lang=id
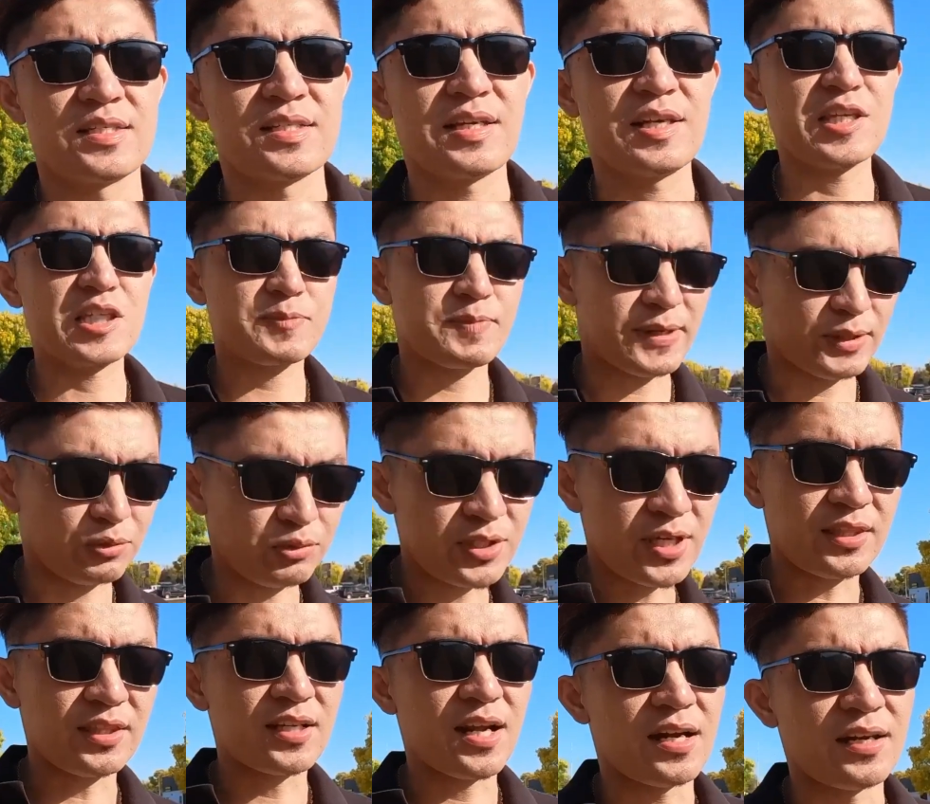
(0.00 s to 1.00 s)
Jadi
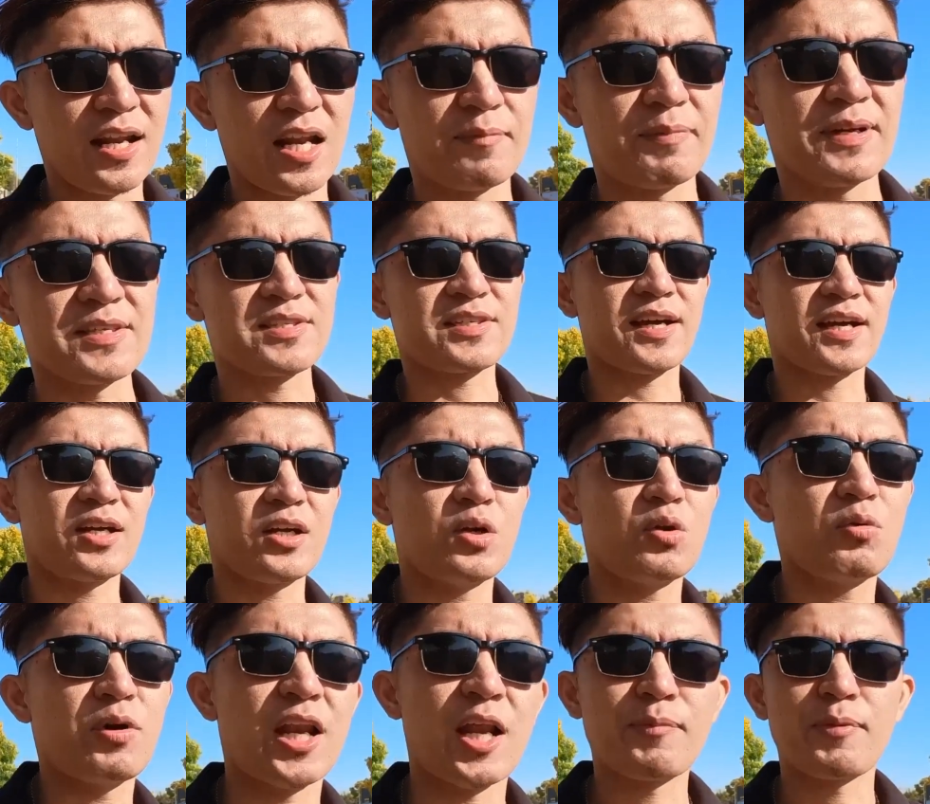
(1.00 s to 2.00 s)
sepatunya tidak
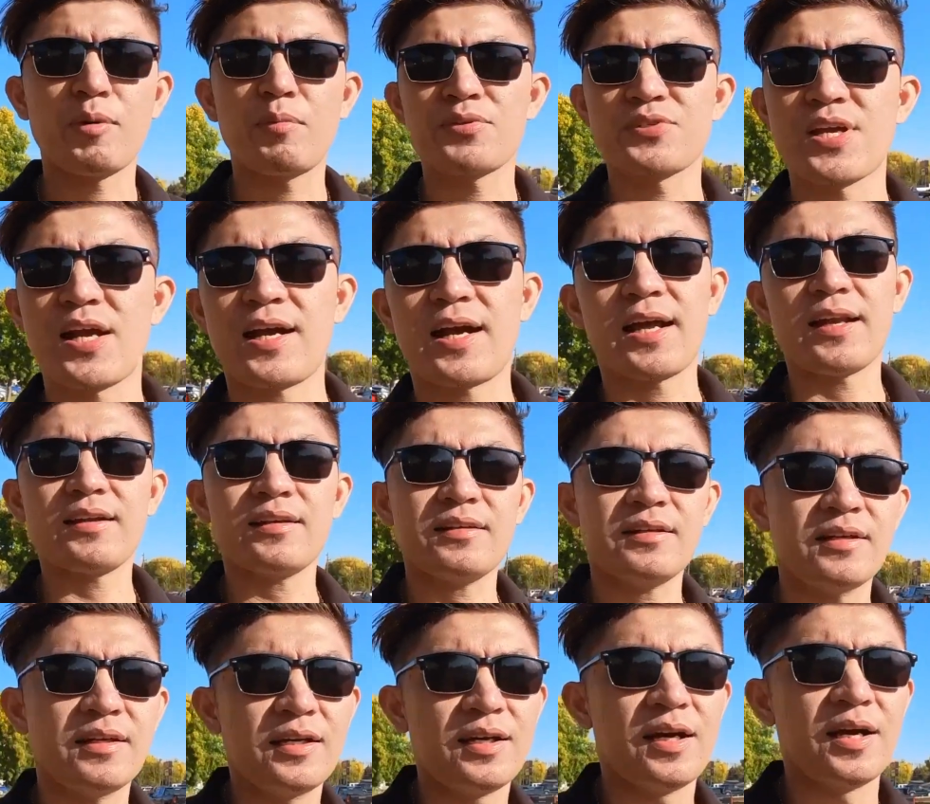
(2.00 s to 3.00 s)
dilepaskan walaupun misalkan
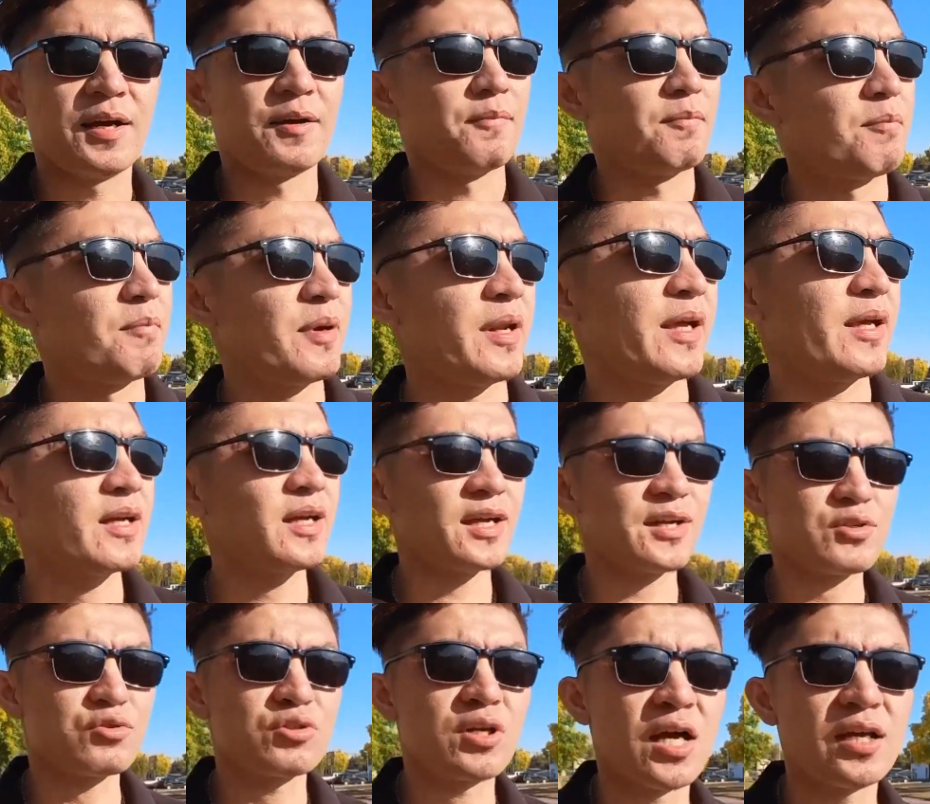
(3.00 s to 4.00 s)

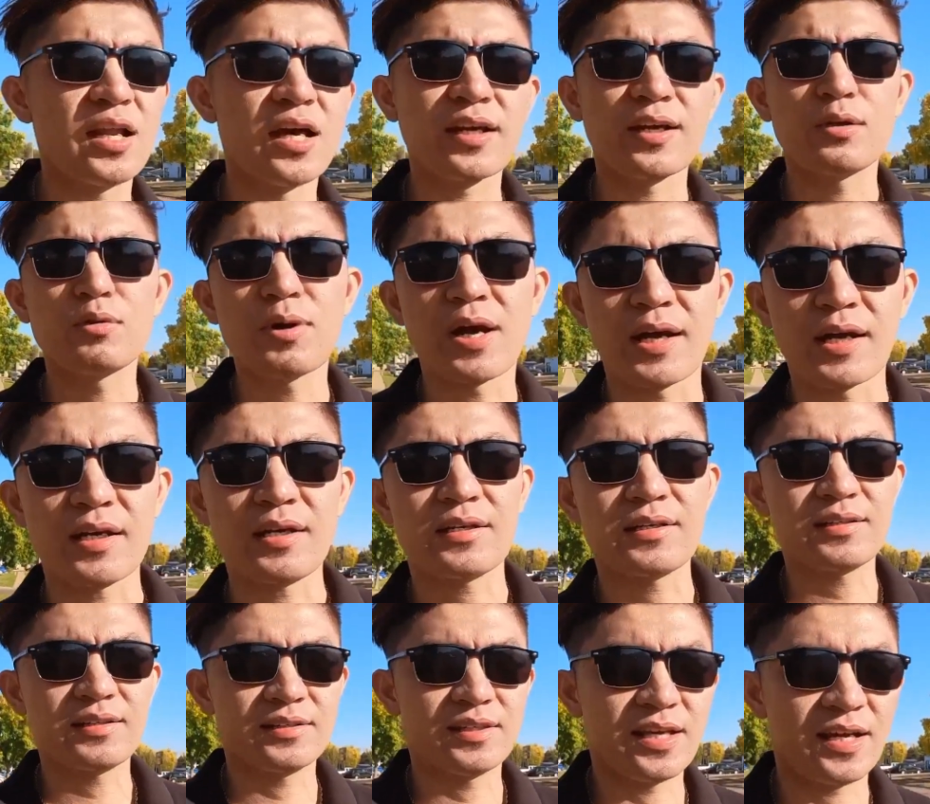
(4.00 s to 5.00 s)
mereka sudah dari luar
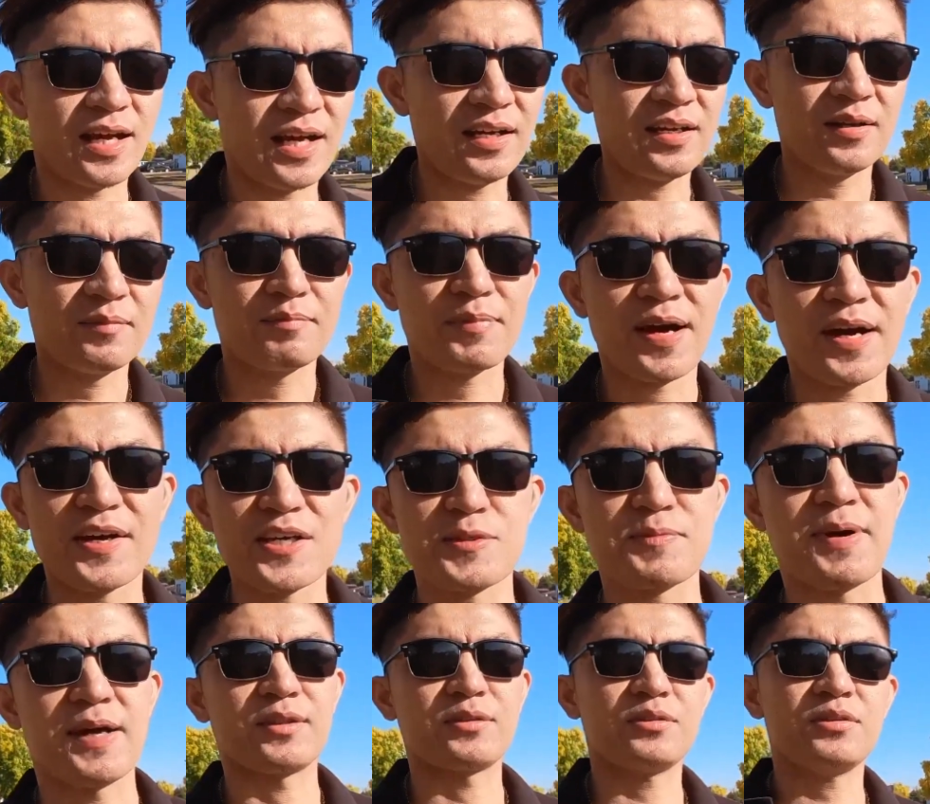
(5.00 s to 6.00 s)
ya kan pakai
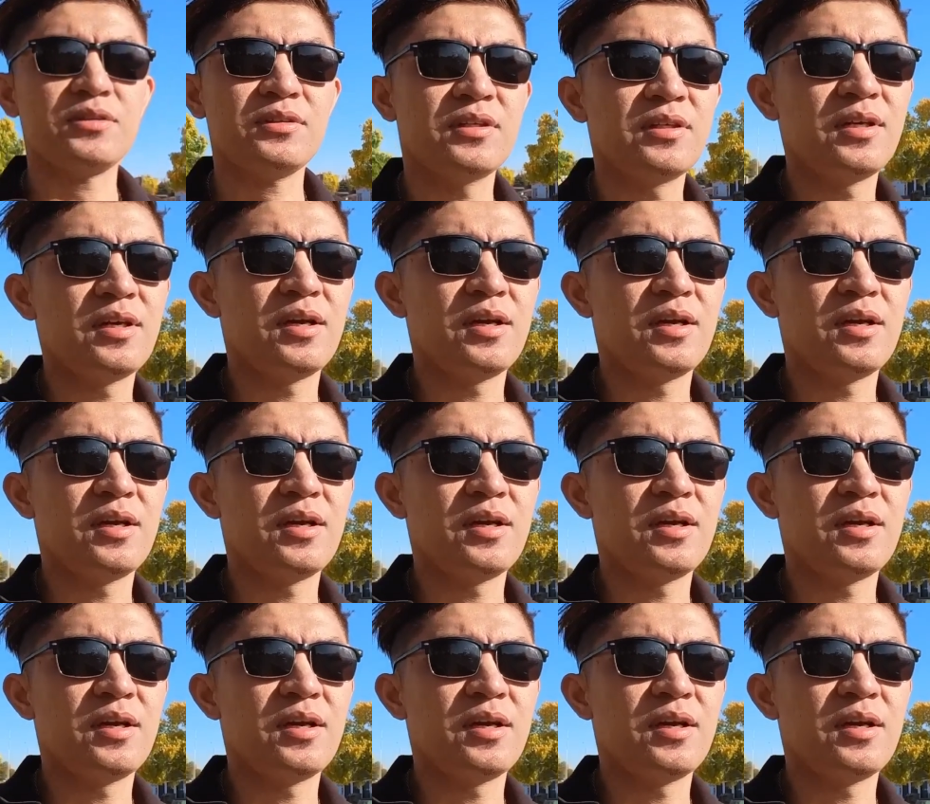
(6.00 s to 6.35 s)
sepatu